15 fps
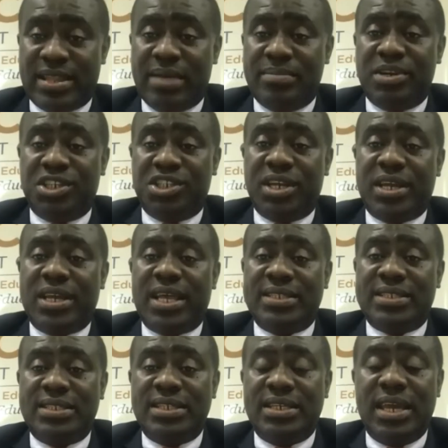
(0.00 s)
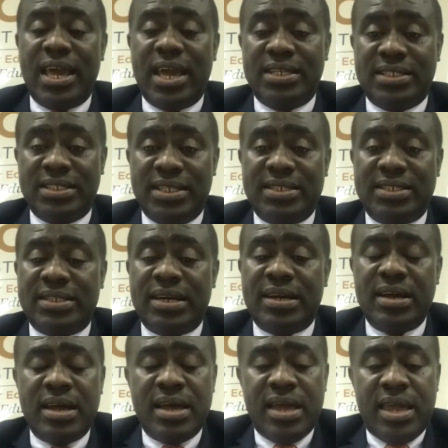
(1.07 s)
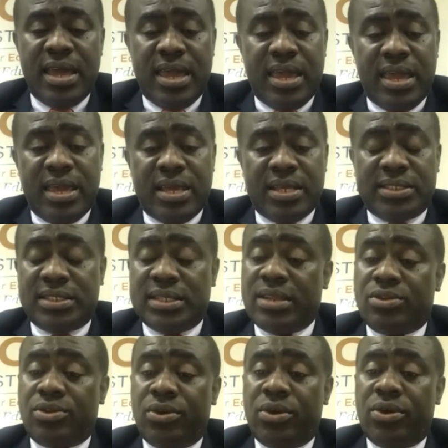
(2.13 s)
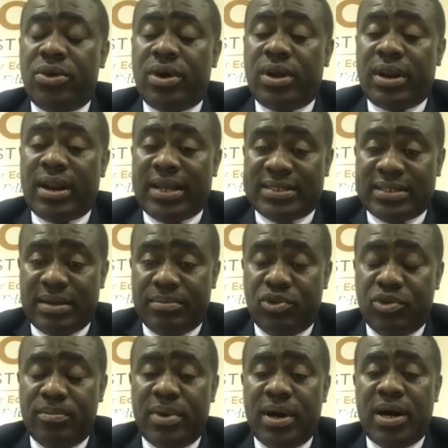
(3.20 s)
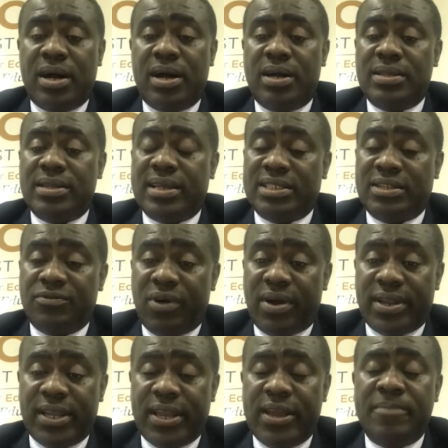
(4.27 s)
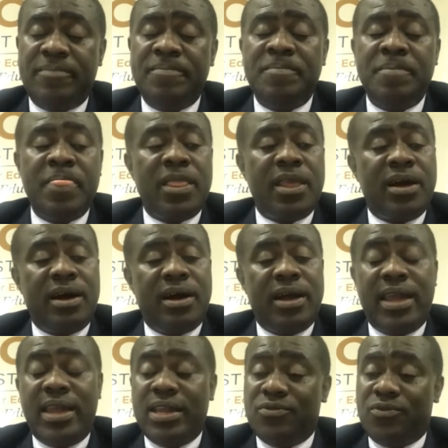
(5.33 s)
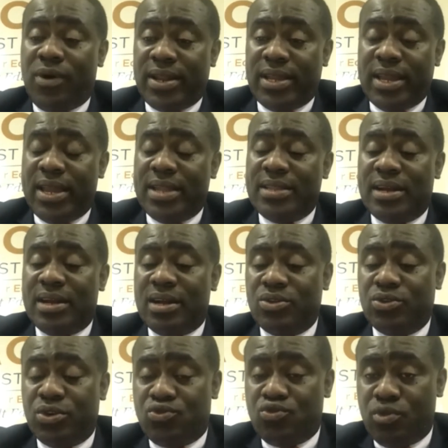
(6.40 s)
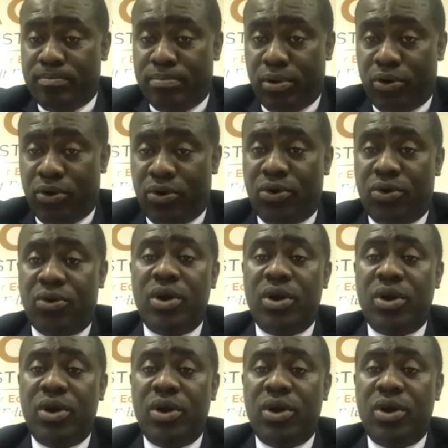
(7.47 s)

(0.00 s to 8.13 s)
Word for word: abrégé CACI, existe et c'est un rassemblement des Ivoiriens et Ivoiriennes de tous bords.